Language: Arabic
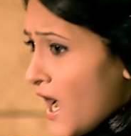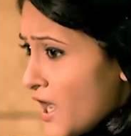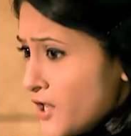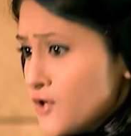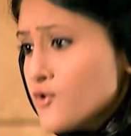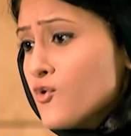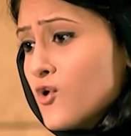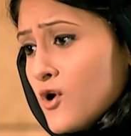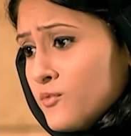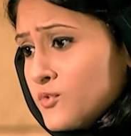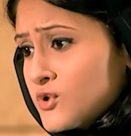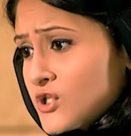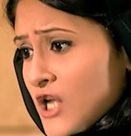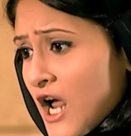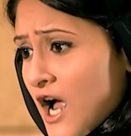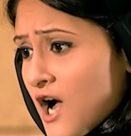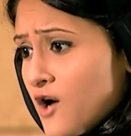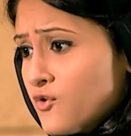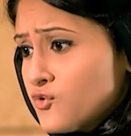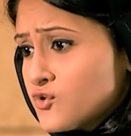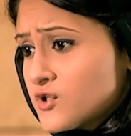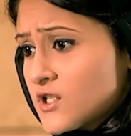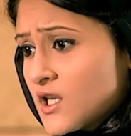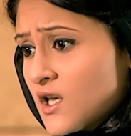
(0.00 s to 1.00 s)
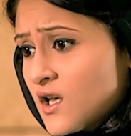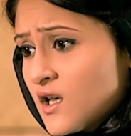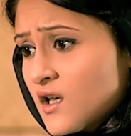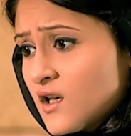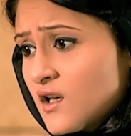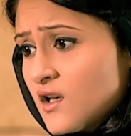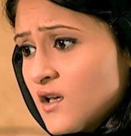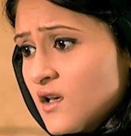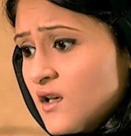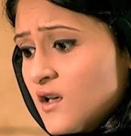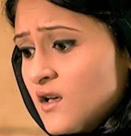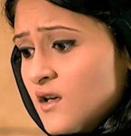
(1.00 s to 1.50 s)
ايوه مش عاوزه
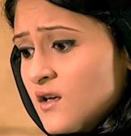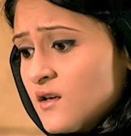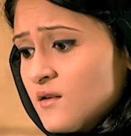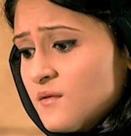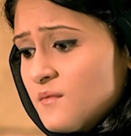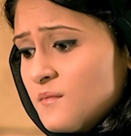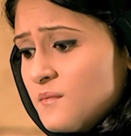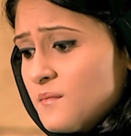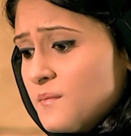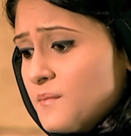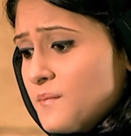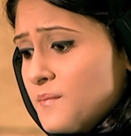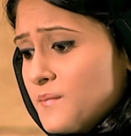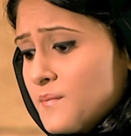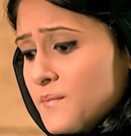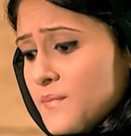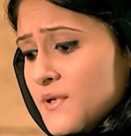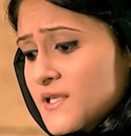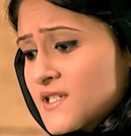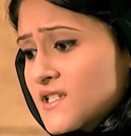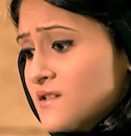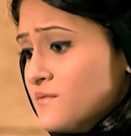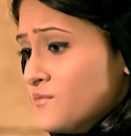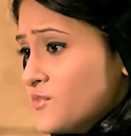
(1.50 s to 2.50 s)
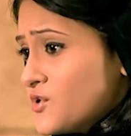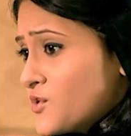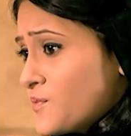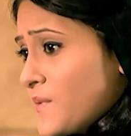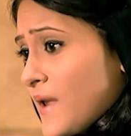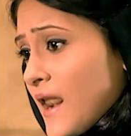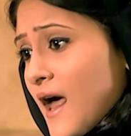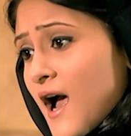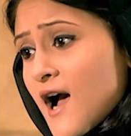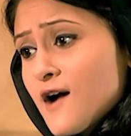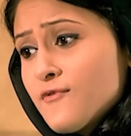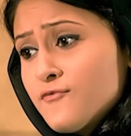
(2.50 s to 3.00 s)
بس مش
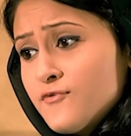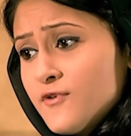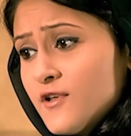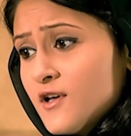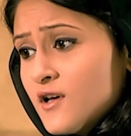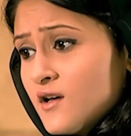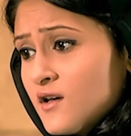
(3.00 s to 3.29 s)
بالعافيه